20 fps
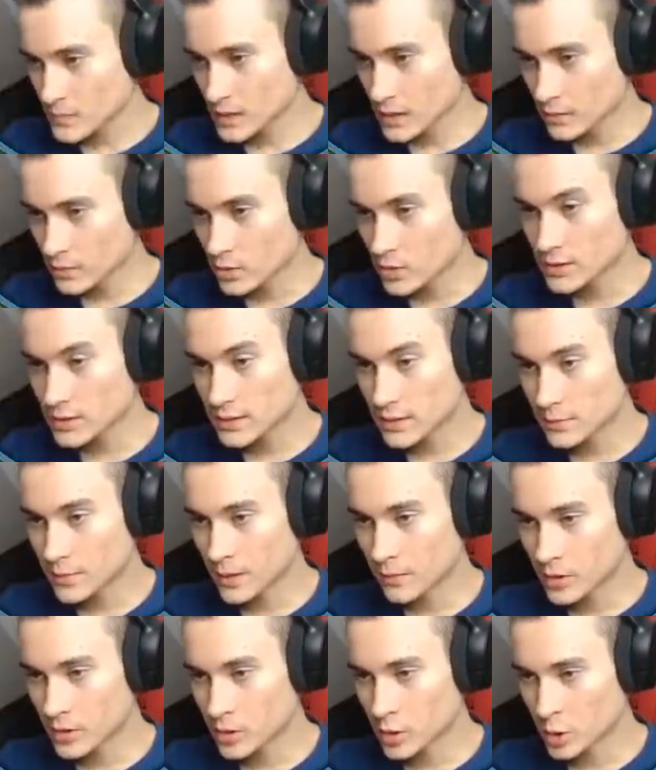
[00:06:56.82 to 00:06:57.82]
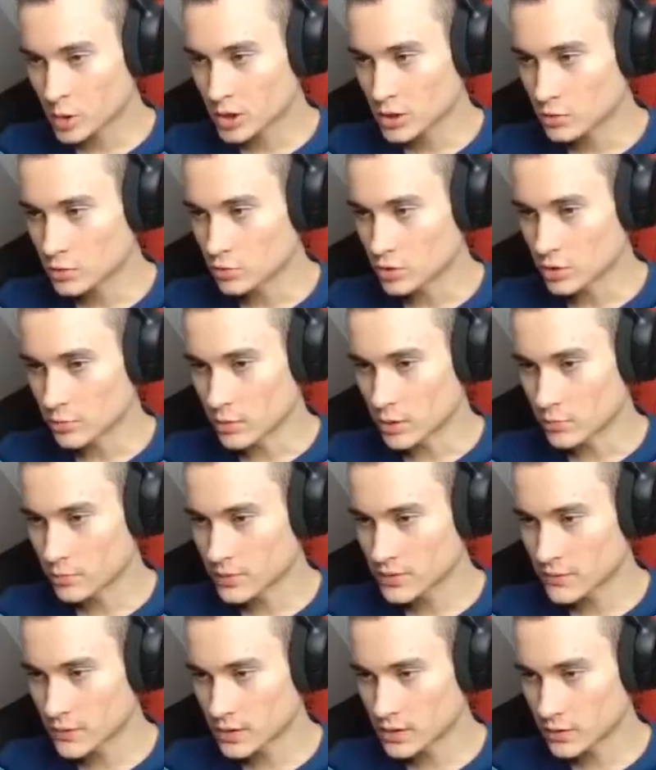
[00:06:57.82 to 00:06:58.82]
to jest naprawdę dosyć duże pole.
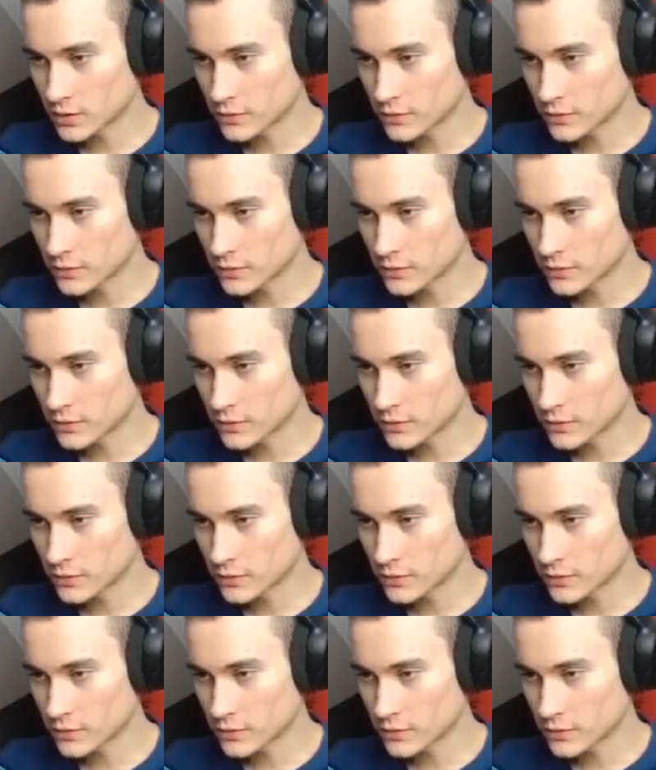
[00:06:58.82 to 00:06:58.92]
Pozwolę sobie